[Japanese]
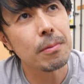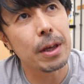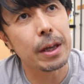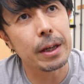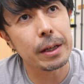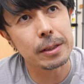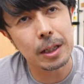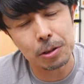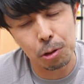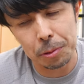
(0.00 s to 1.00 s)
35mm
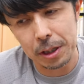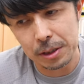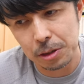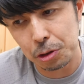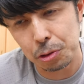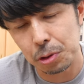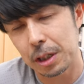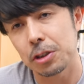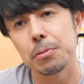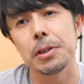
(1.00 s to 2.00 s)
換算
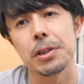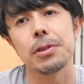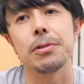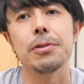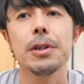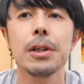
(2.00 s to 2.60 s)
15-30mm っていう。